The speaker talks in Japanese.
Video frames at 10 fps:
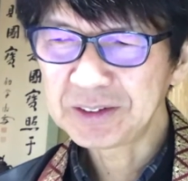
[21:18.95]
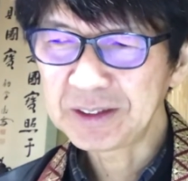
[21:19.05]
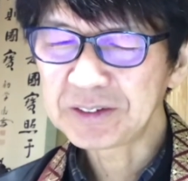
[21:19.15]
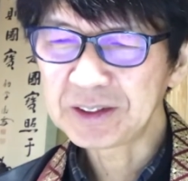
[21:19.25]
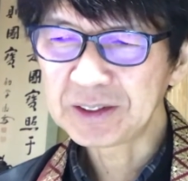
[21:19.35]
ね、
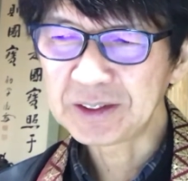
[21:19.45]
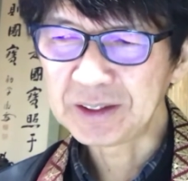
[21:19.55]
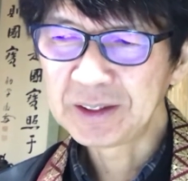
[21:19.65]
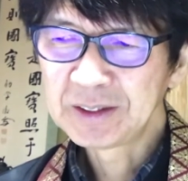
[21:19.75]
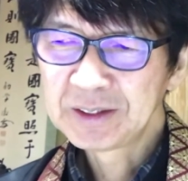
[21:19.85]
そうやっ
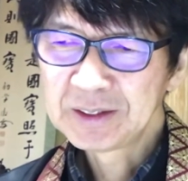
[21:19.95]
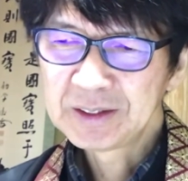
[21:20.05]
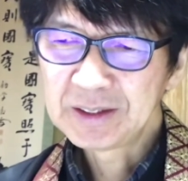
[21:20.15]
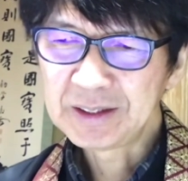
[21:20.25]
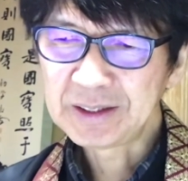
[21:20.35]
て、
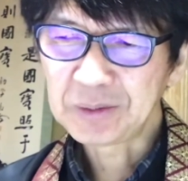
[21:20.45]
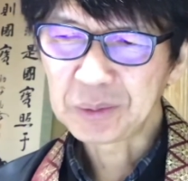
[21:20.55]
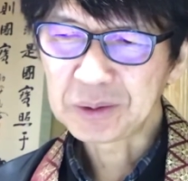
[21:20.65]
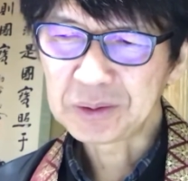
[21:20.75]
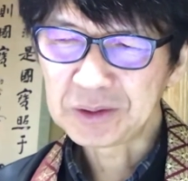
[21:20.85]
えー、
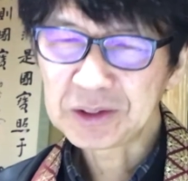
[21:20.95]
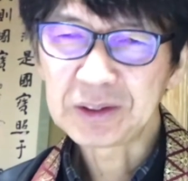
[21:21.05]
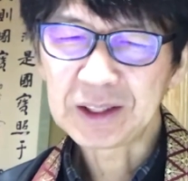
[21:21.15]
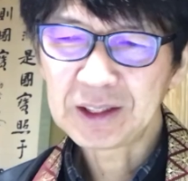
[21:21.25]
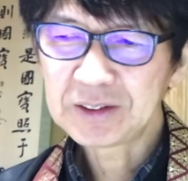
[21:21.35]
多くの人
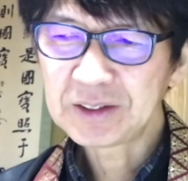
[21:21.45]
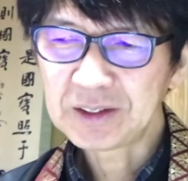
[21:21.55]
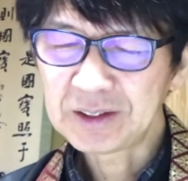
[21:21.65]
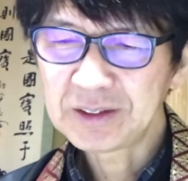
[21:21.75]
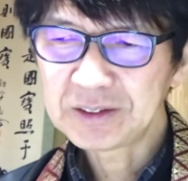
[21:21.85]
に愛さ
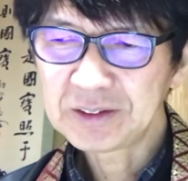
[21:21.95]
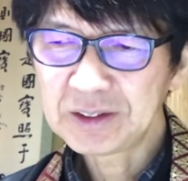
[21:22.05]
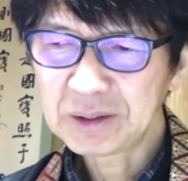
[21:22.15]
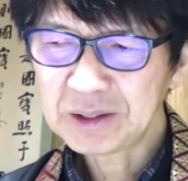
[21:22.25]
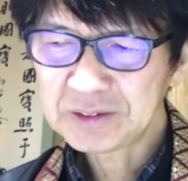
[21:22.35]
れそし
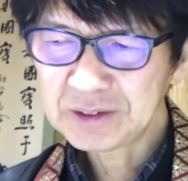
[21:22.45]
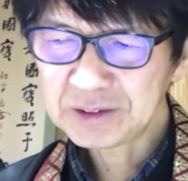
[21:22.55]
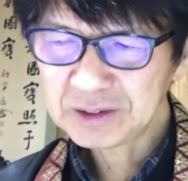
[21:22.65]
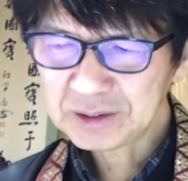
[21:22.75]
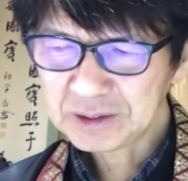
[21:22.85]
て愛され
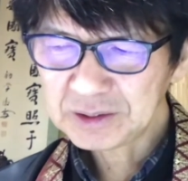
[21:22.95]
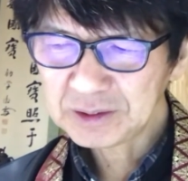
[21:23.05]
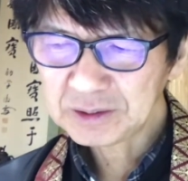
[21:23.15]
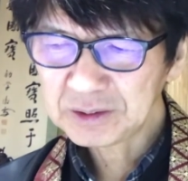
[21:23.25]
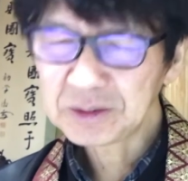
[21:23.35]
ただけで
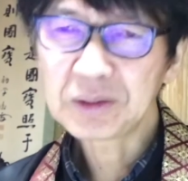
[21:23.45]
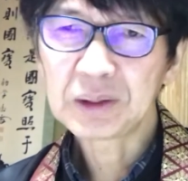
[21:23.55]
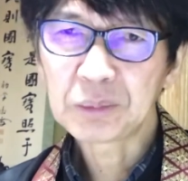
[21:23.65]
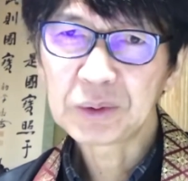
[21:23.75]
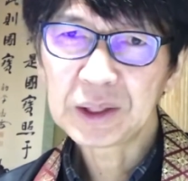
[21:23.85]
なくていろん
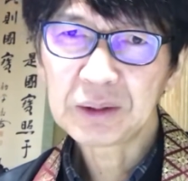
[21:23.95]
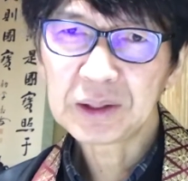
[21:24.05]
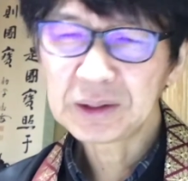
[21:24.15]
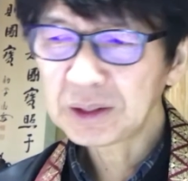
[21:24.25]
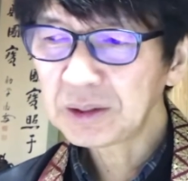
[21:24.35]
な問題は
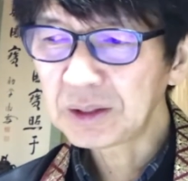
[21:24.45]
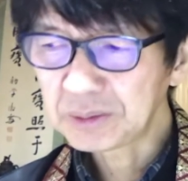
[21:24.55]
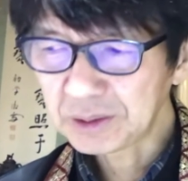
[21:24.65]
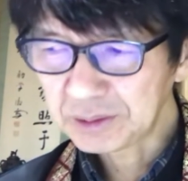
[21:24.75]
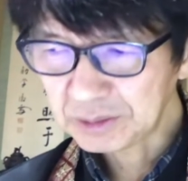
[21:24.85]
あったんだ
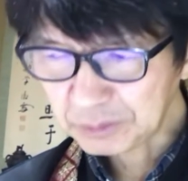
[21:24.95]
ろうけれど